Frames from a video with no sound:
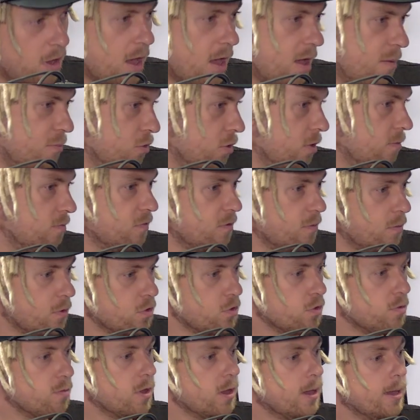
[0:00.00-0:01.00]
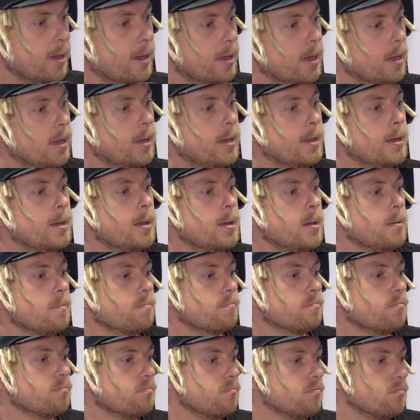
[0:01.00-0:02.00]
a potem zobaczymy.
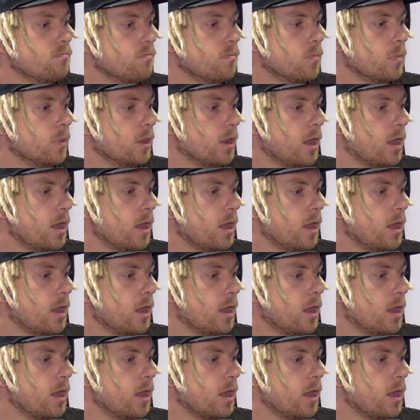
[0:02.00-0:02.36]
Mm,